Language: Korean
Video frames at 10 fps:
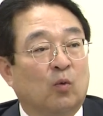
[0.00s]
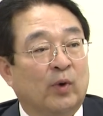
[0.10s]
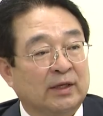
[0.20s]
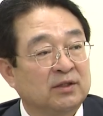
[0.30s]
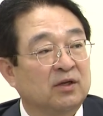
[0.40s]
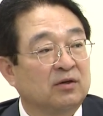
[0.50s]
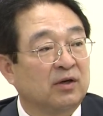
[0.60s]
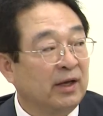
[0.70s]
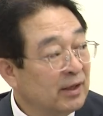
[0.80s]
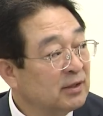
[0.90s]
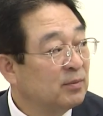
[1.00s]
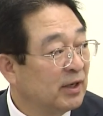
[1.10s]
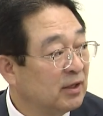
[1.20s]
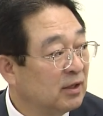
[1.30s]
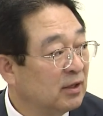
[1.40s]
완성을
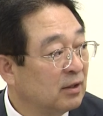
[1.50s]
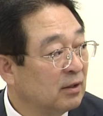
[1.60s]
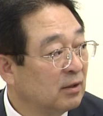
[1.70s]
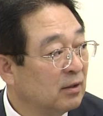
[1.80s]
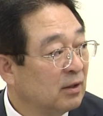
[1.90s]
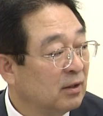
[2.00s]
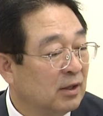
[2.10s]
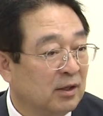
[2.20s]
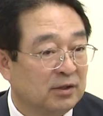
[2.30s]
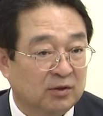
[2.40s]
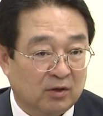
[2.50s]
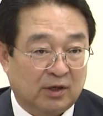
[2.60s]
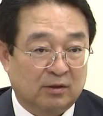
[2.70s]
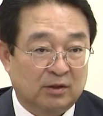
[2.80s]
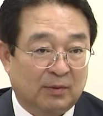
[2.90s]
해야지만이 음. 어,
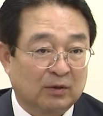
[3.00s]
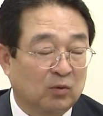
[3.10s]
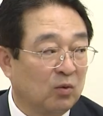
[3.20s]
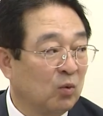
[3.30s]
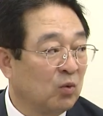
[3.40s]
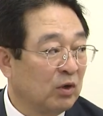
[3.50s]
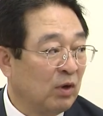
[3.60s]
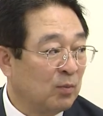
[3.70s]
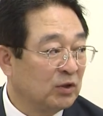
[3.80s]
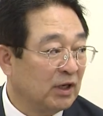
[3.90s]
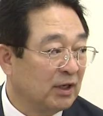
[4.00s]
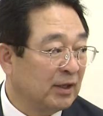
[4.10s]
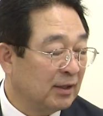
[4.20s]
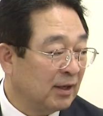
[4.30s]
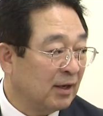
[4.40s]
진정한 지방도 501 확보장이
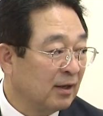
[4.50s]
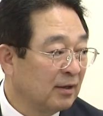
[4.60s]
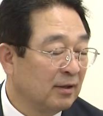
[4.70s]
된다.